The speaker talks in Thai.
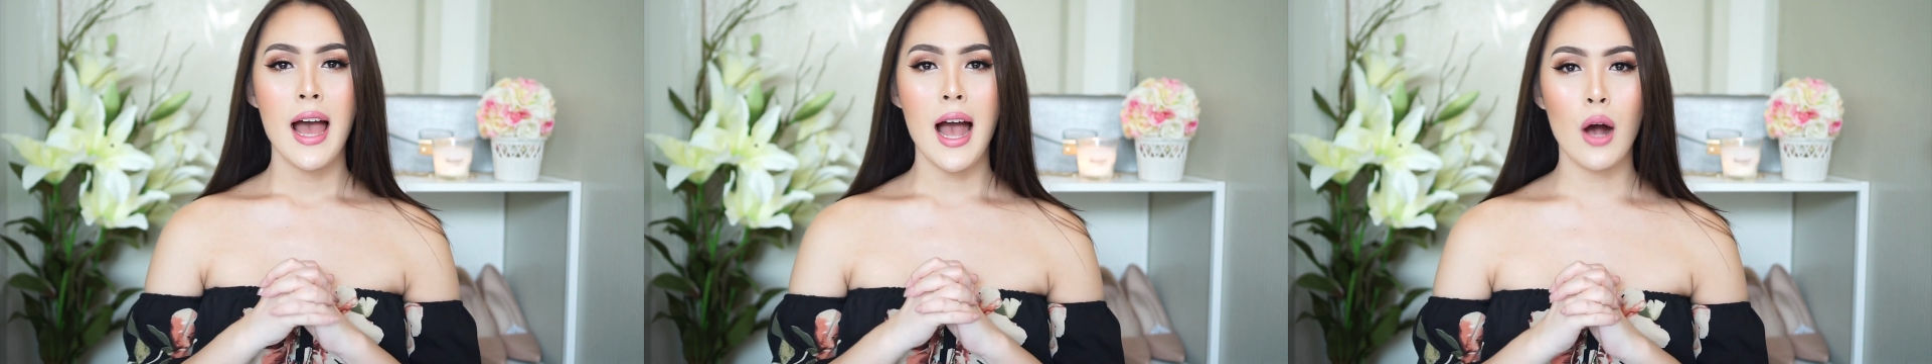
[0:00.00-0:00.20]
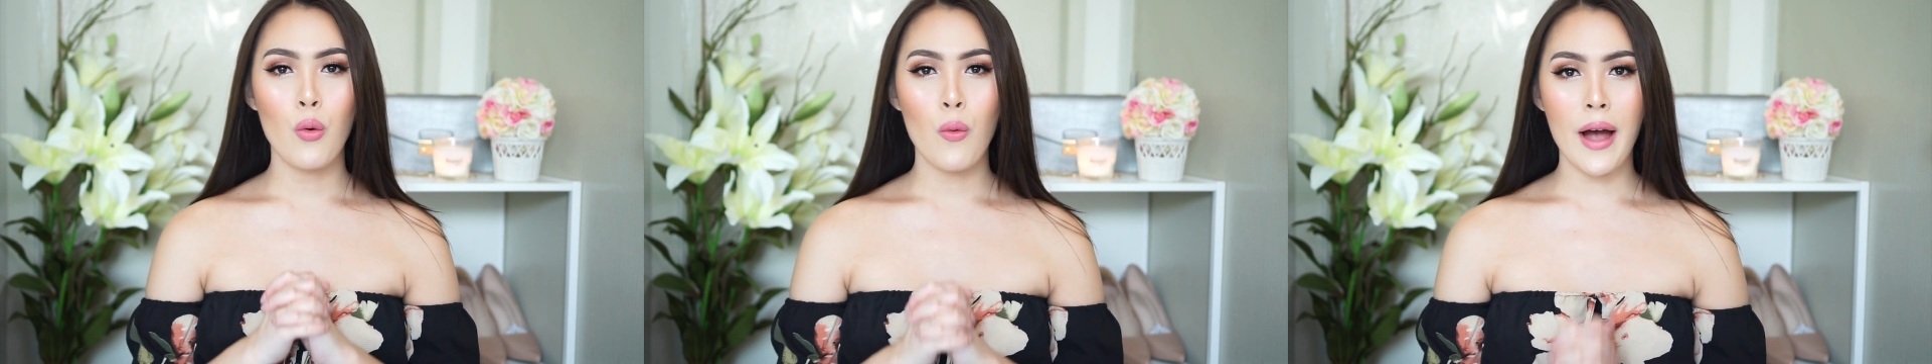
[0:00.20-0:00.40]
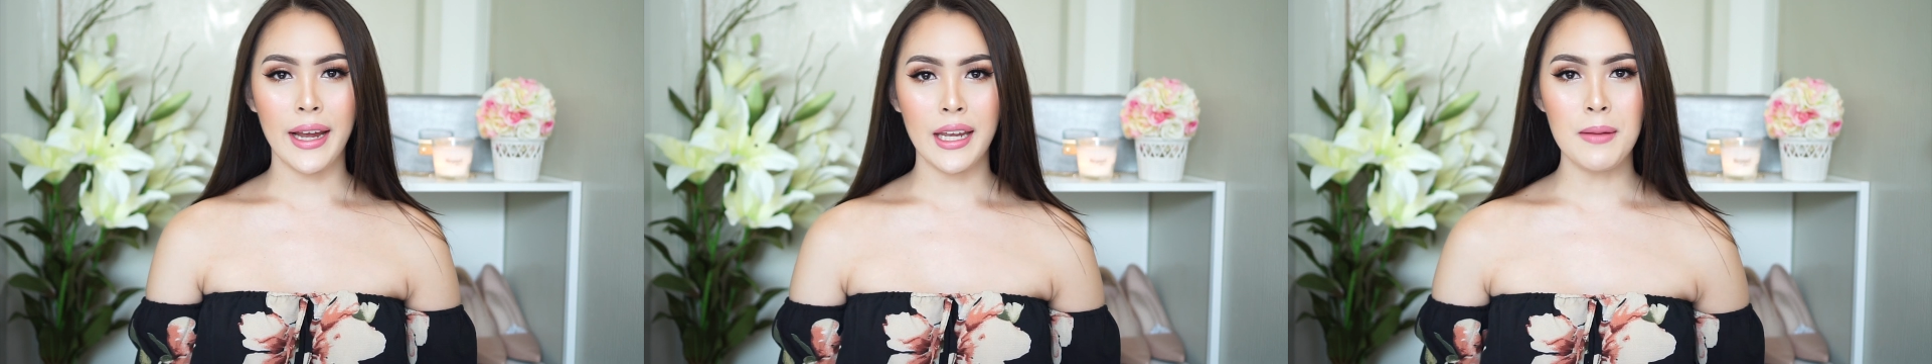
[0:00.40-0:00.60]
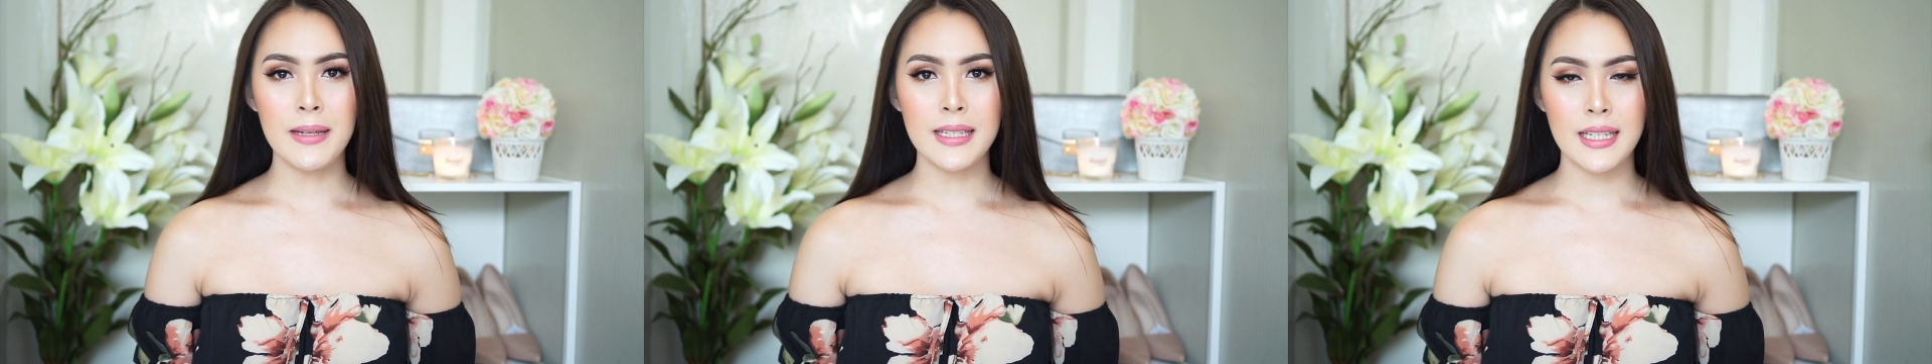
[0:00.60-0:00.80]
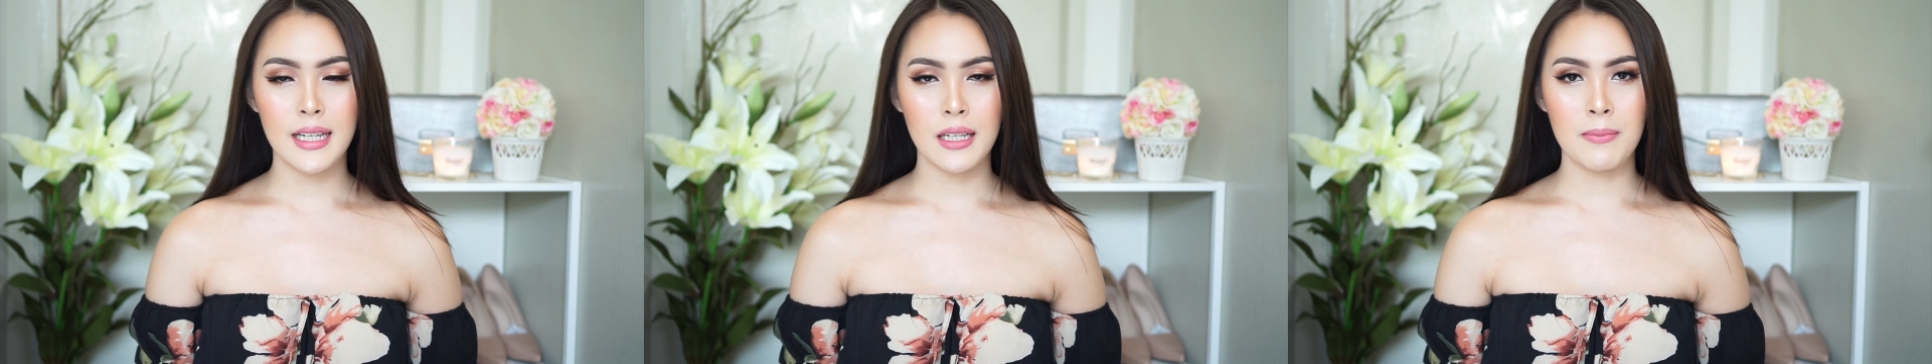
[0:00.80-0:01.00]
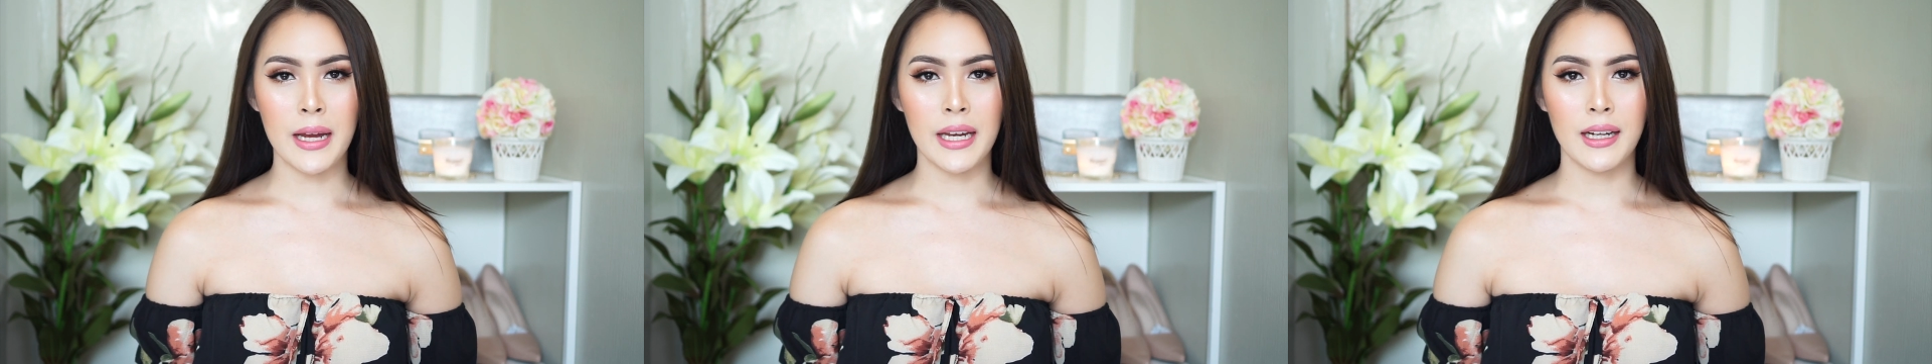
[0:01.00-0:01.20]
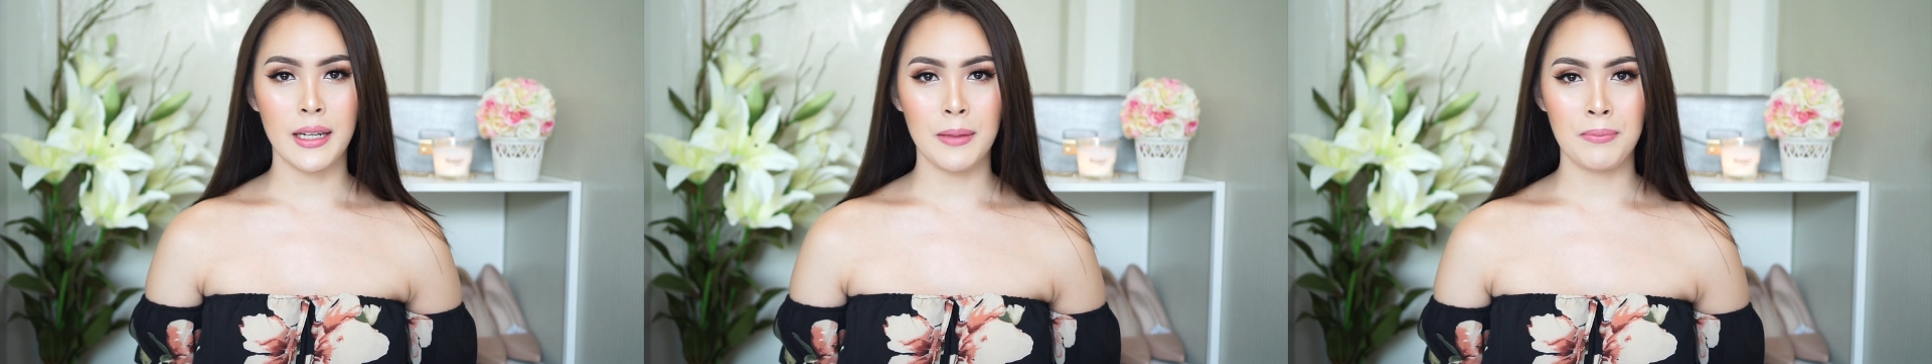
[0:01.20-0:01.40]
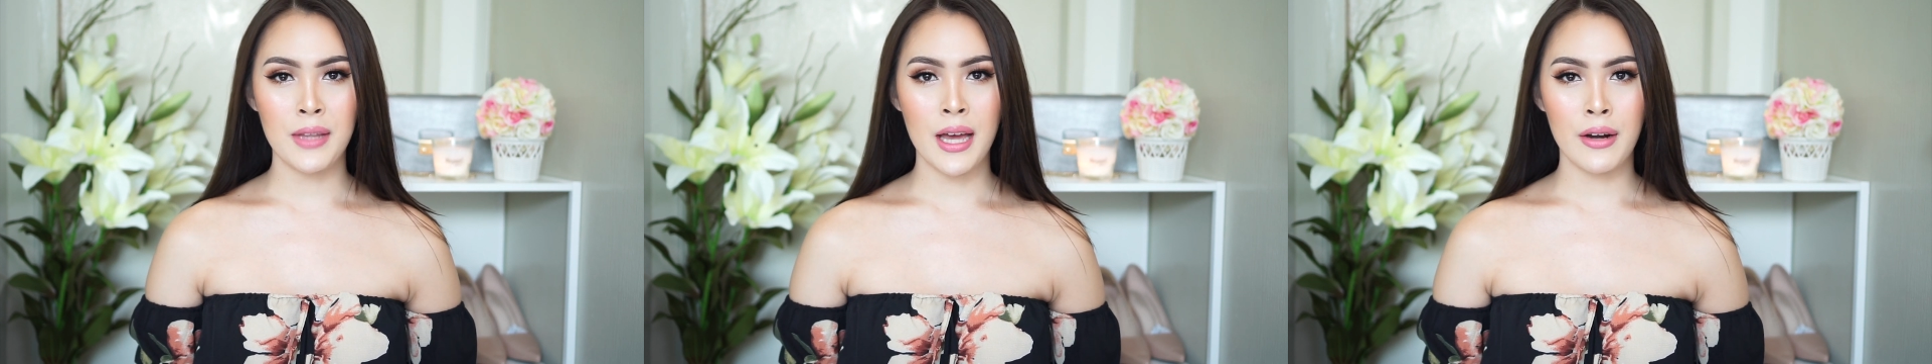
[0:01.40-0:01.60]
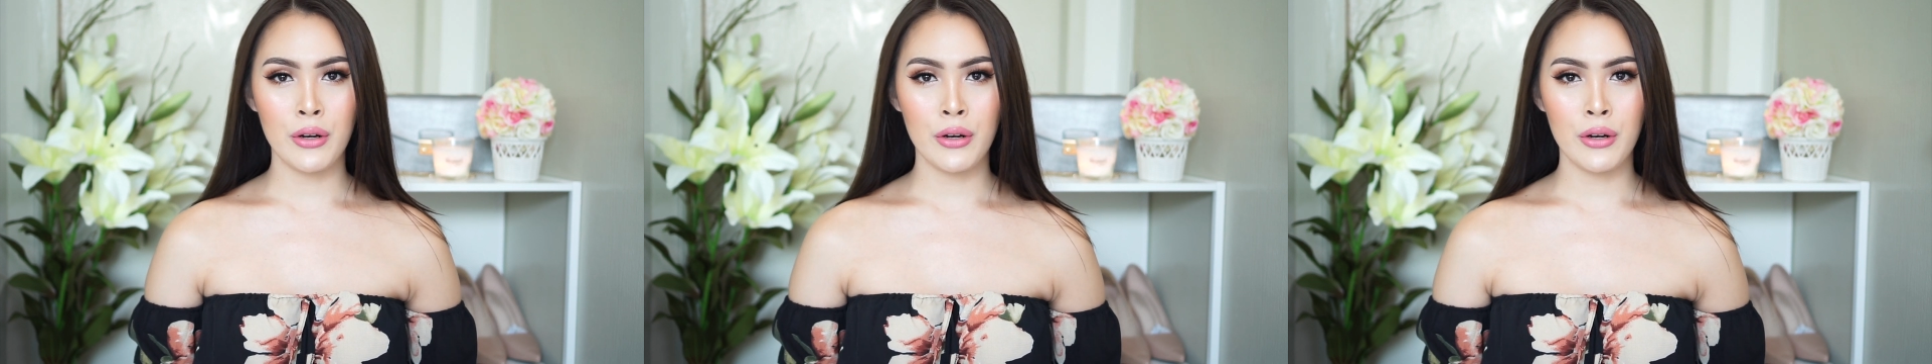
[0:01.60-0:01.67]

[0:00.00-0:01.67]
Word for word: เอาไว้มาเจอกันใหม่คลิปหน้า